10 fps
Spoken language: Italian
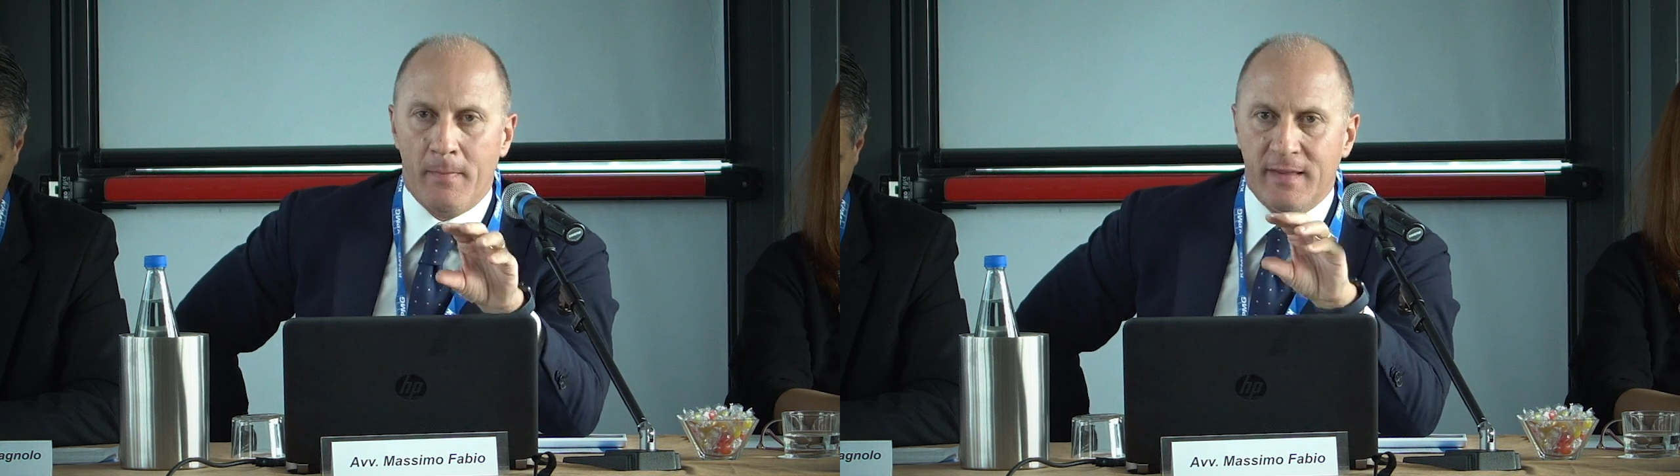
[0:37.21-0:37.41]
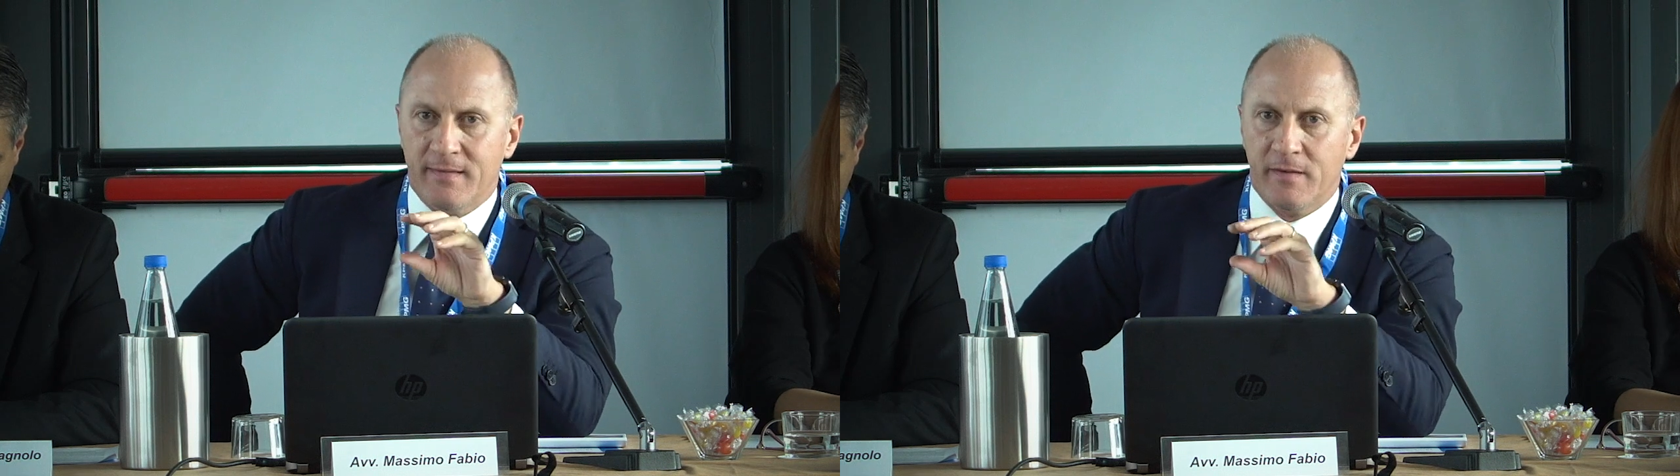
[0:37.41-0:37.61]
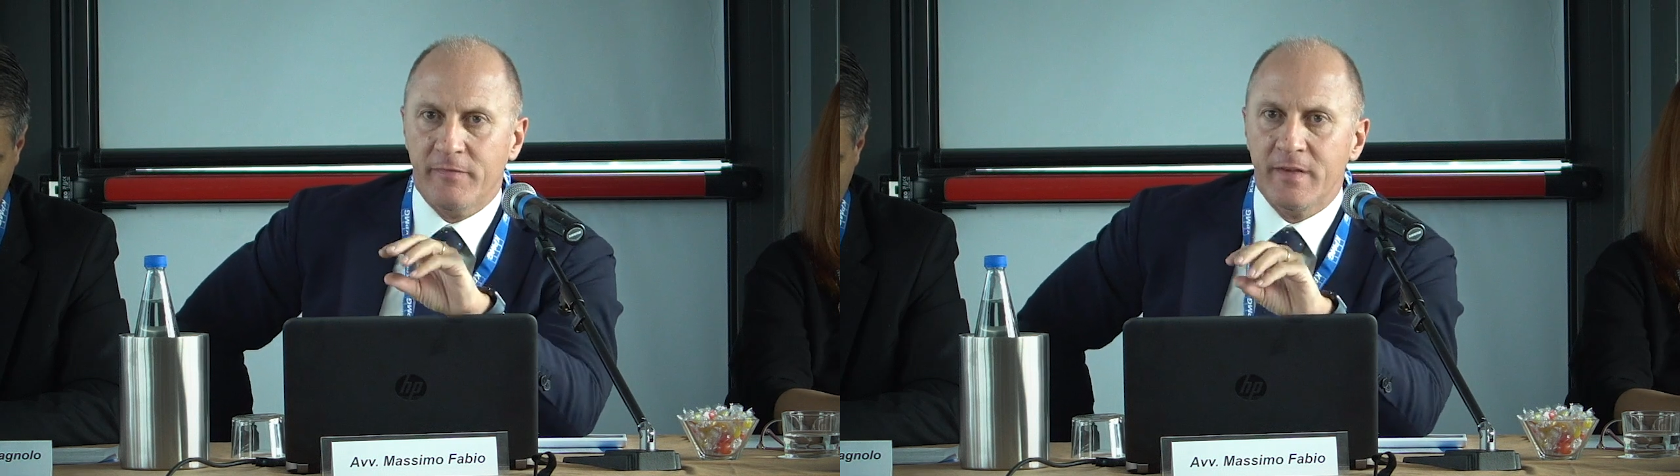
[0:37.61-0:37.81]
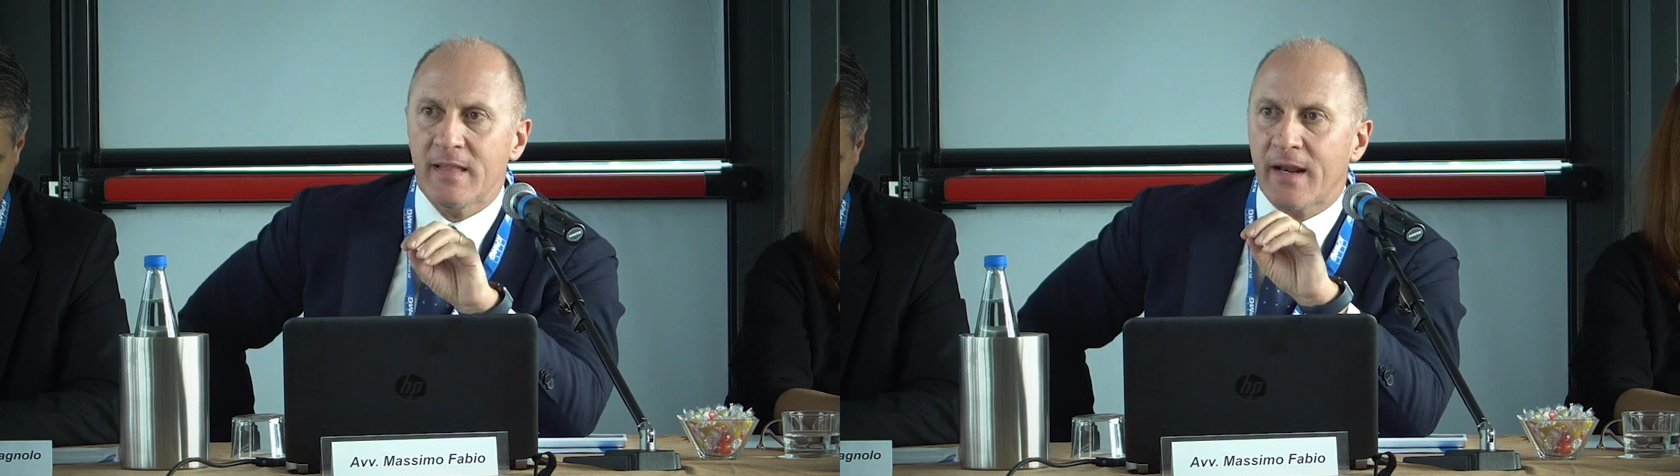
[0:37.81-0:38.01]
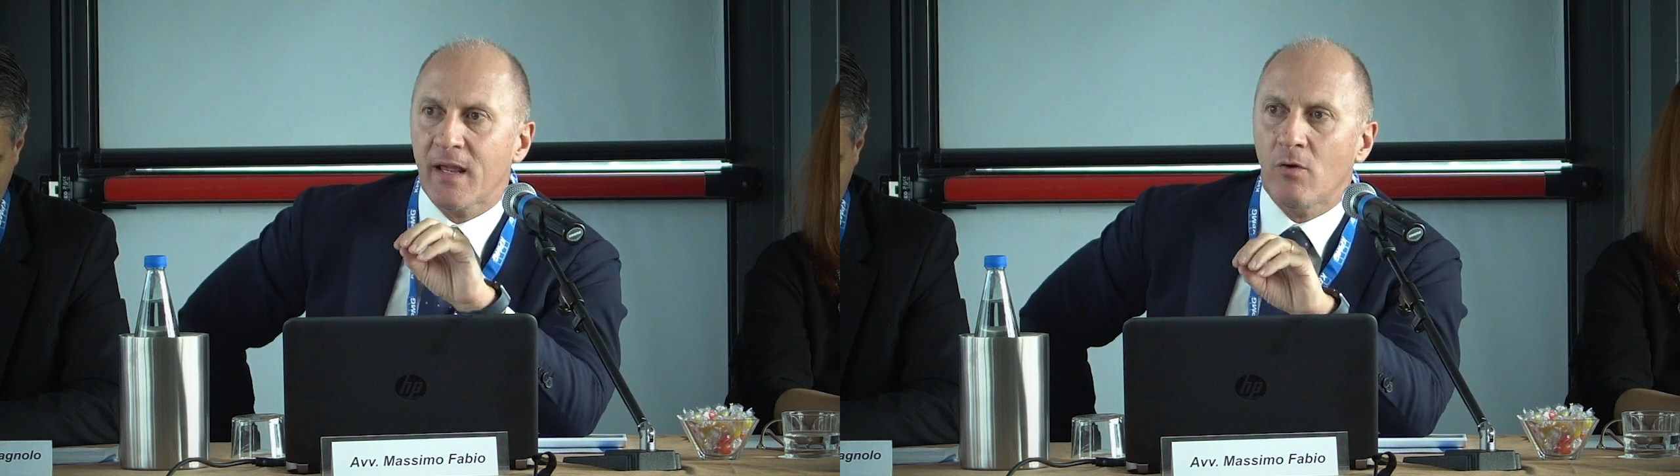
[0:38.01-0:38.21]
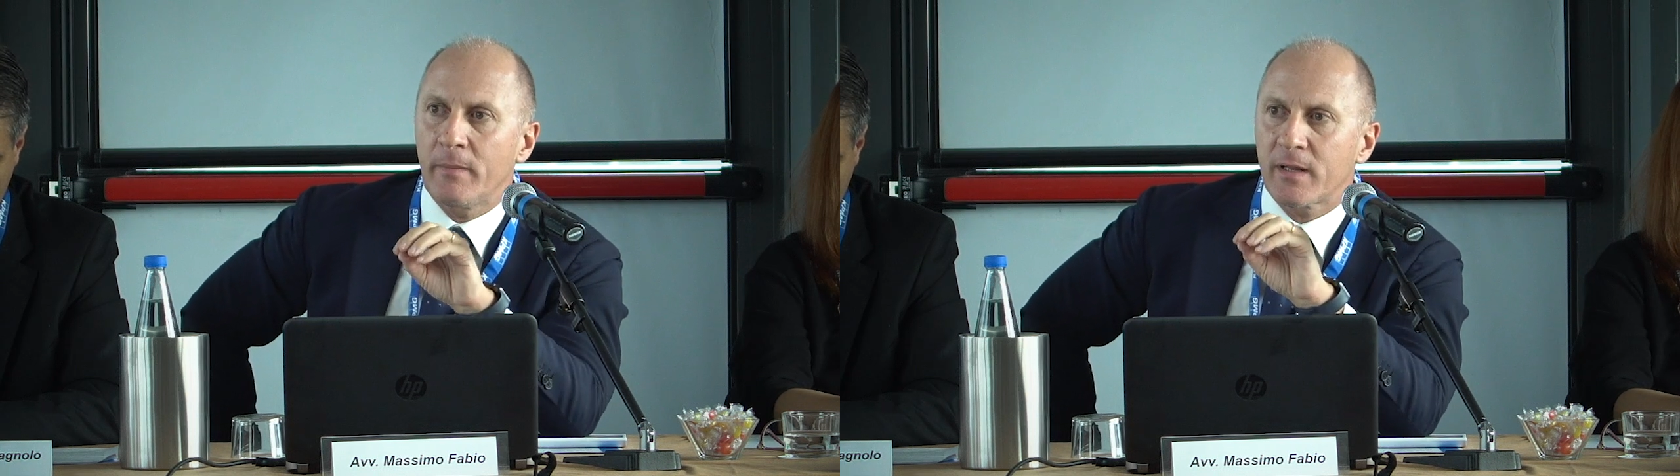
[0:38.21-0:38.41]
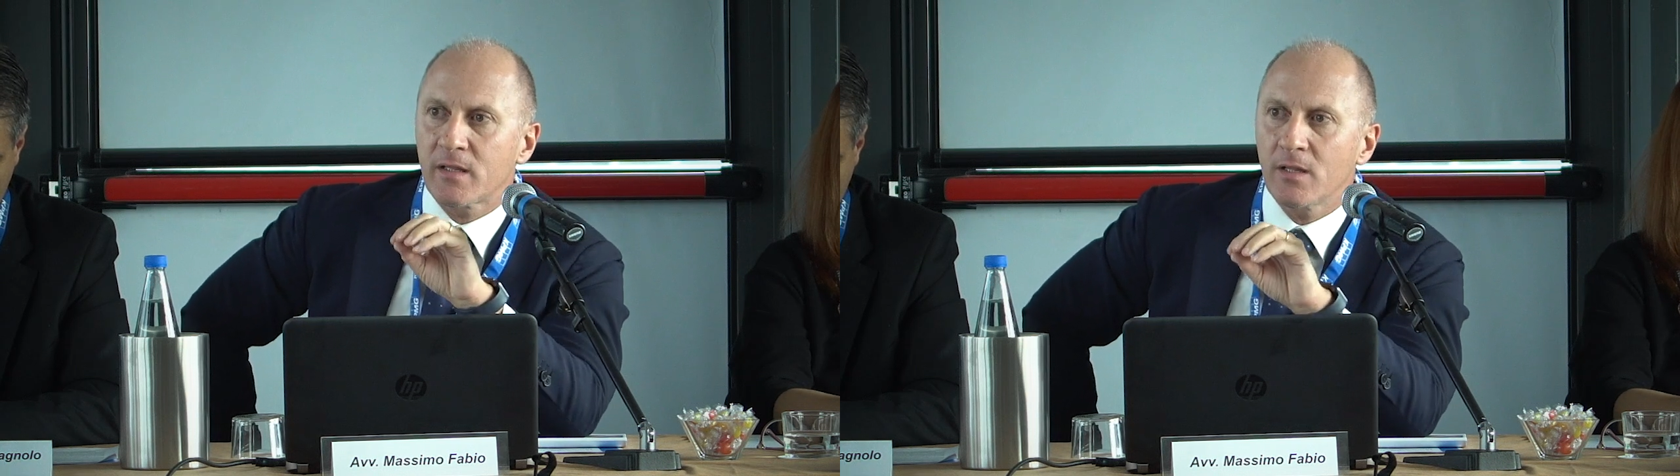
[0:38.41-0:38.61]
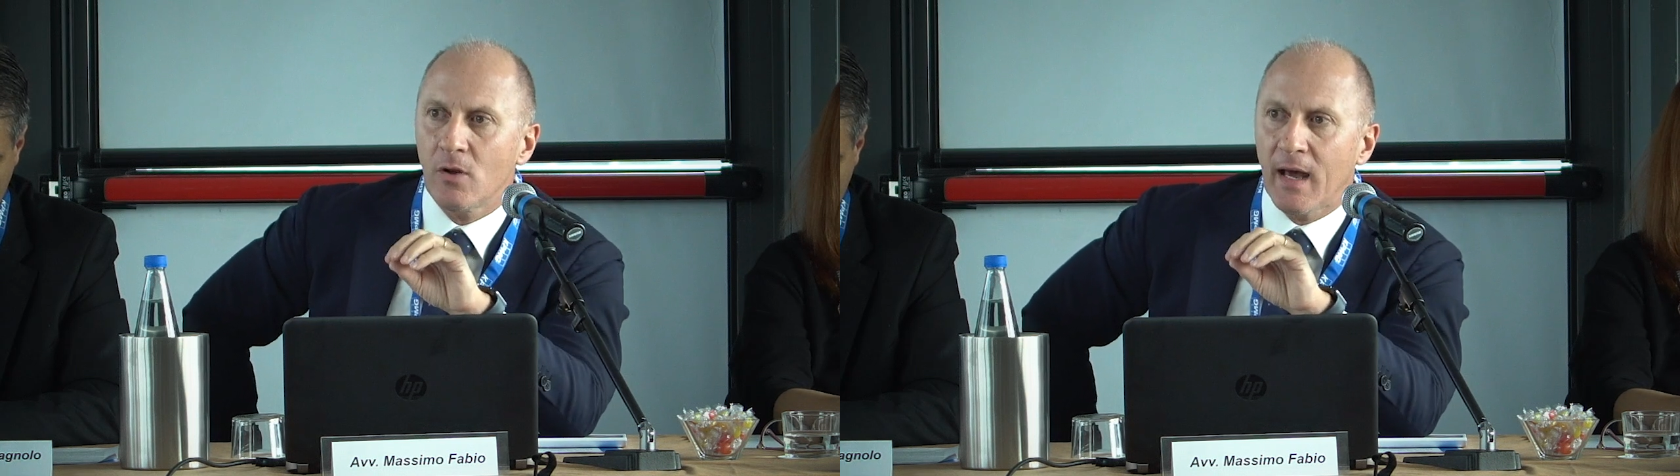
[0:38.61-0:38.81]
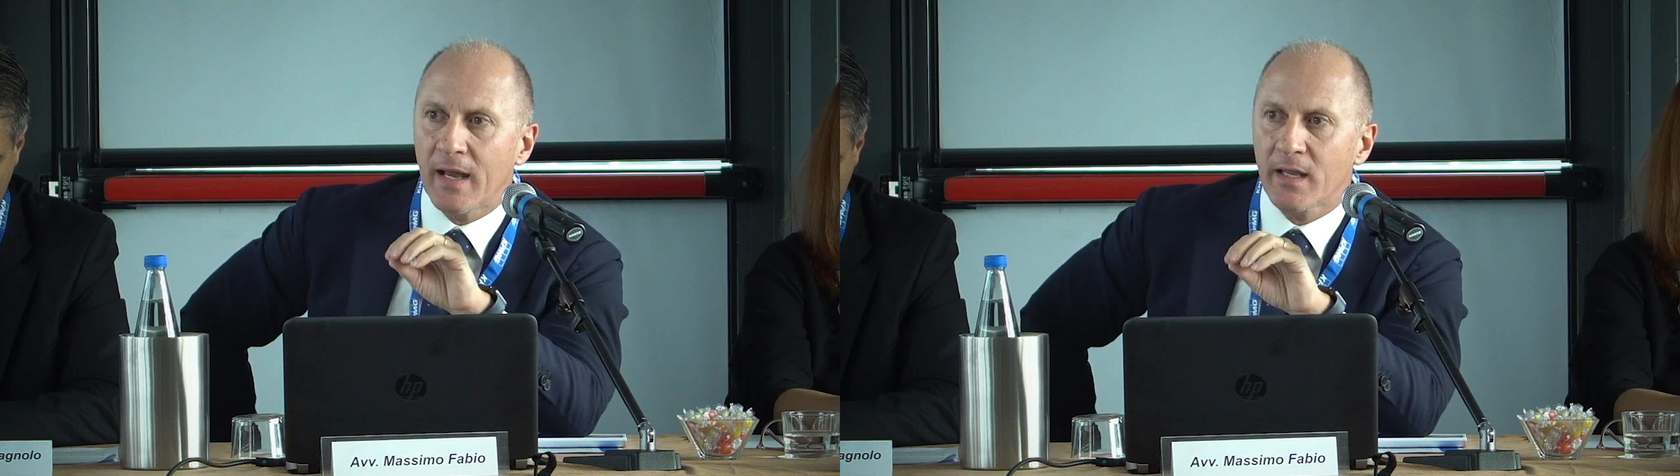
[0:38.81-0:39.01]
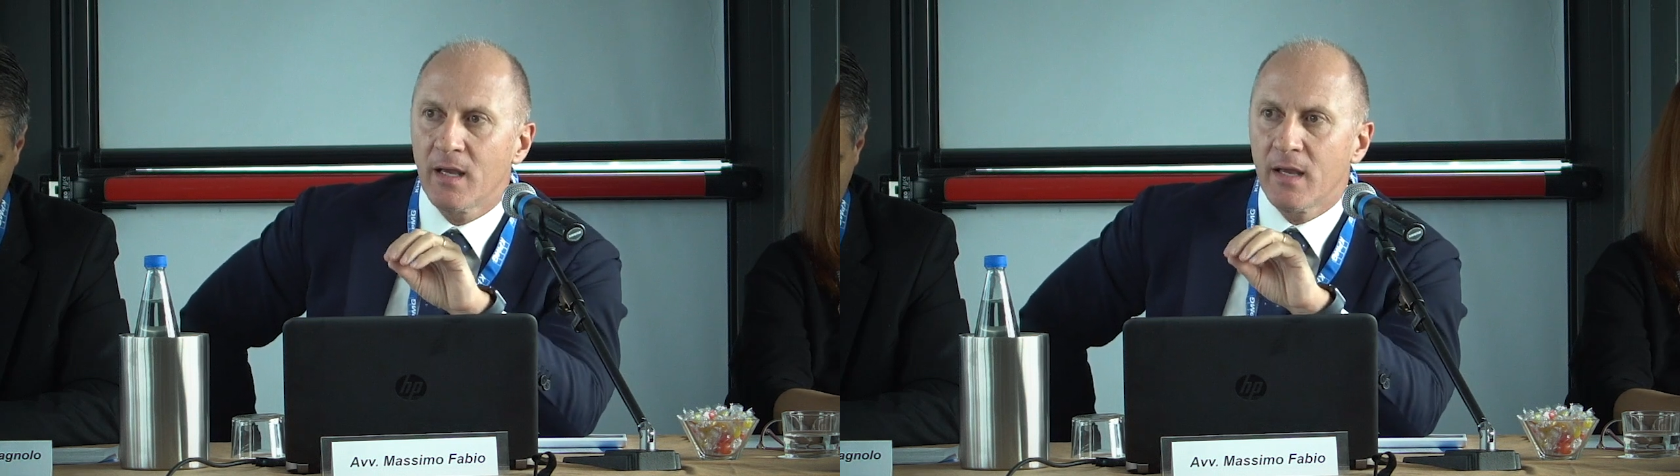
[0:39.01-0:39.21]
ma si affida a regole
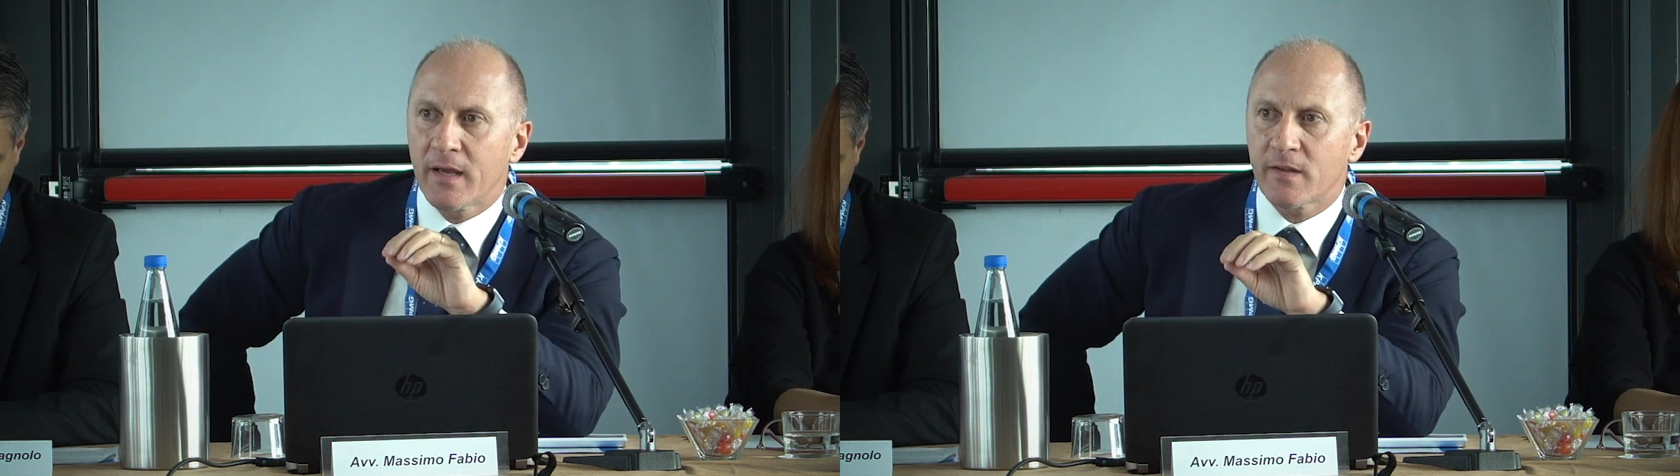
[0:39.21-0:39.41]
particolari